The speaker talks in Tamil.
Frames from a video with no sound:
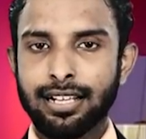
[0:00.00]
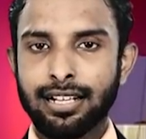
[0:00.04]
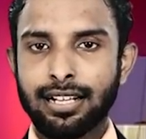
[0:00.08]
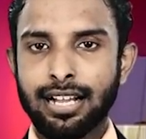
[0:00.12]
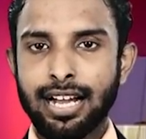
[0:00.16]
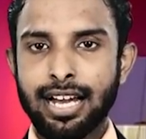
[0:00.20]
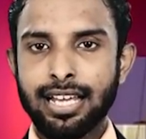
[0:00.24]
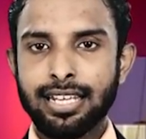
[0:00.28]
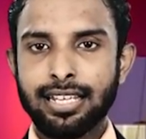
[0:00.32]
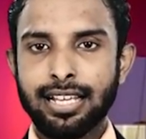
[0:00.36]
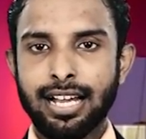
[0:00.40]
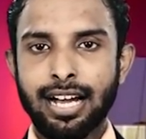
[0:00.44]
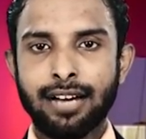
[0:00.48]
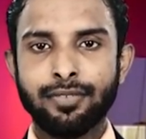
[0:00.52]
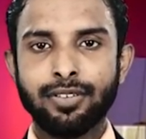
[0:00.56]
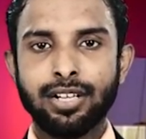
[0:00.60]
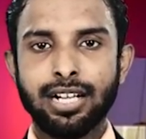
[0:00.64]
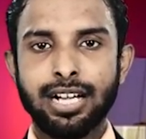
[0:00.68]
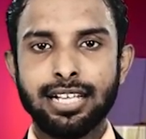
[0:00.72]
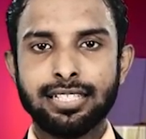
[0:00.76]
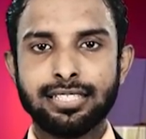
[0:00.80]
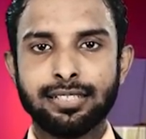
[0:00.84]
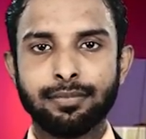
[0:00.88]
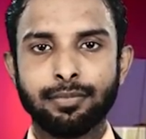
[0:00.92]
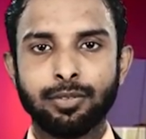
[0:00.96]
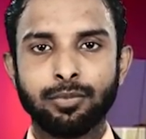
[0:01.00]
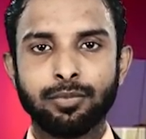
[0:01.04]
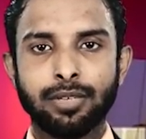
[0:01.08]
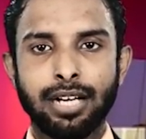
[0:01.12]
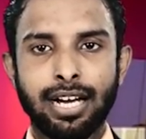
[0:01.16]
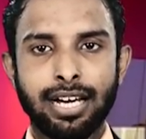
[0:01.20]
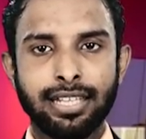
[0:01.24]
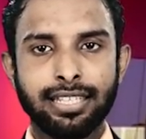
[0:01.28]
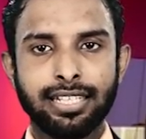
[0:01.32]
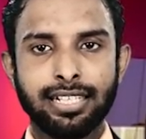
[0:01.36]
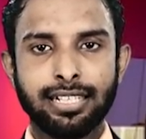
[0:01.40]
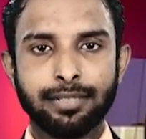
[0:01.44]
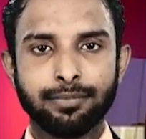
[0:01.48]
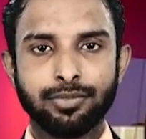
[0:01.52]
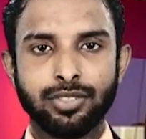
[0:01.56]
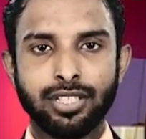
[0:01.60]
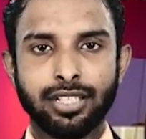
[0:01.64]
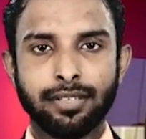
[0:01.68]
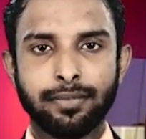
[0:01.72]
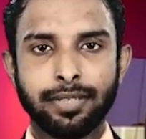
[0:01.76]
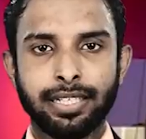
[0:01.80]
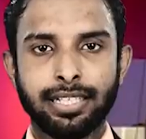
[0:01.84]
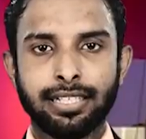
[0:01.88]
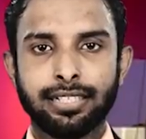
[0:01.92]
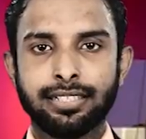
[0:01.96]
கால அவகாசமும் அதிகம்
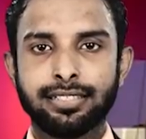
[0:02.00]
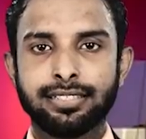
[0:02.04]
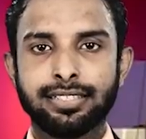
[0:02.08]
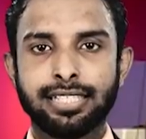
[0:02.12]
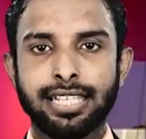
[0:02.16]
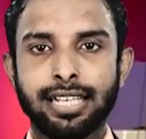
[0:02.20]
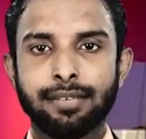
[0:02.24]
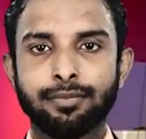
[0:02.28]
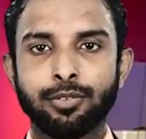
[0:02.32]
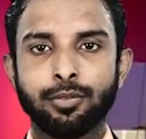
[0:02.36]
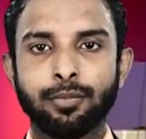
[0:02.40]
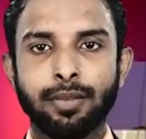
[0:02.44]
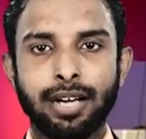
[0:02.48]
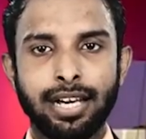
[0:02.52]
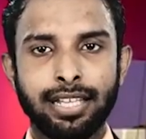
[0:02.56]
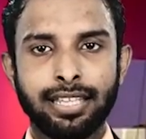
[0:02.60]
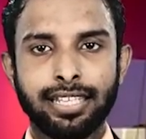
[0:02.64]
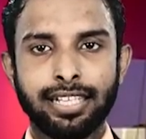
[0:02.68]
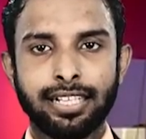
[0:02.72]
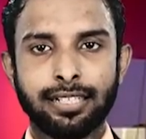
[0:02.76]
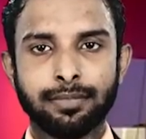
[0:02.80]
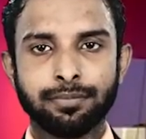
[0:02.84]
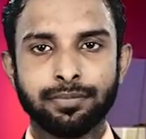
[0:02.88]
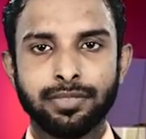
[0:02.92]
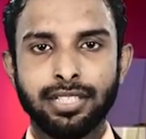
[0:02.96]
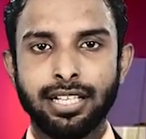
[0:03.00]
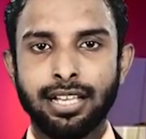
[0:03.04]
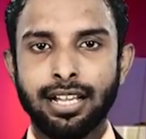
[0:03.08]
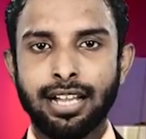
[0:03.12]
தேவை செலவும் அதிகம்